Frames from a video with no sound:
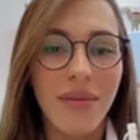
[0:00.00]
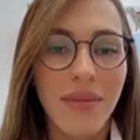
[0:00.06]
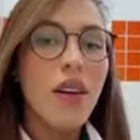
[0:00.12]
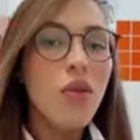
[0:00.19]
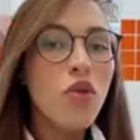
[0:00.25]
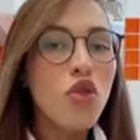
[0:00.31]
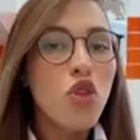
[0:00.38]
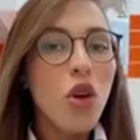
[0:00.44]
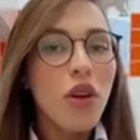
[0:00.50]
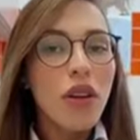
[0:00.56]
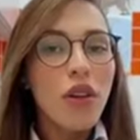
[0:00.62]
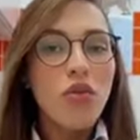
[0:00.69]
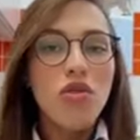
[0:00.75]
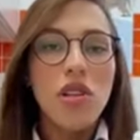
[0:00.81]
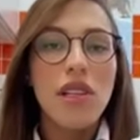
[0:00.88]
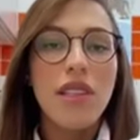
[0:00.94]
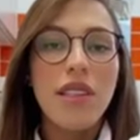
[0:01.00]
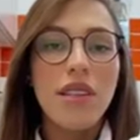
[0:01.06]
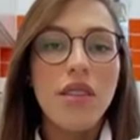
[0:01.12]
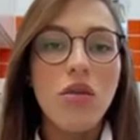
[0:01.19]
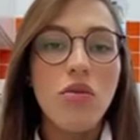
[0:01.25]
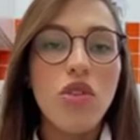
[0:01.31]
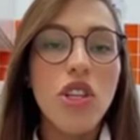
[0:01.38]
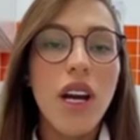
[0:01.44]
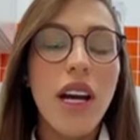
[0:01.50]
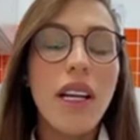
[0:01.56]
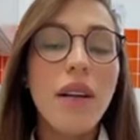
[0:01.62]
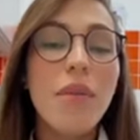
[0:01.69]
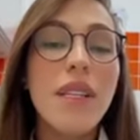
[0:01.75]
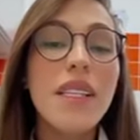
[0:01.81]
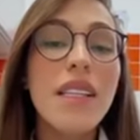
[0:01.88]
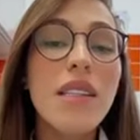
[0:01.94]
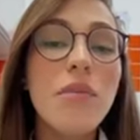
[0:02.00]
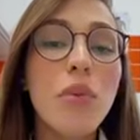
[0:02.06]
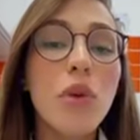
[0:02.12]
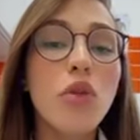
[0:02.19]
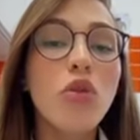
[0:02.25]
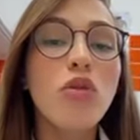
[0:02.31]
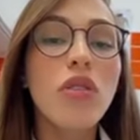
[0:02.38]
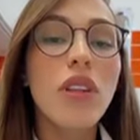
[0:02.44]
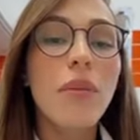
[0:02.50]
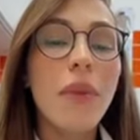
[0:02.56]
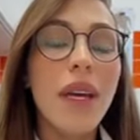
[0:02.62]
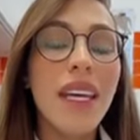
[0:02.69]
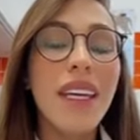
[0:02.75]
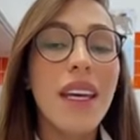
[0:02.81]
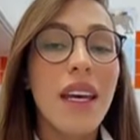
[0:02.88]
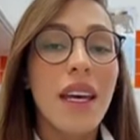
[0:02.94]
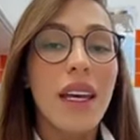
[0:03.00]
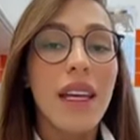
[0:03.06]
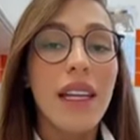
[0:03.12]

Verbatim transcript: Não só na utilização diária, mas esse produto também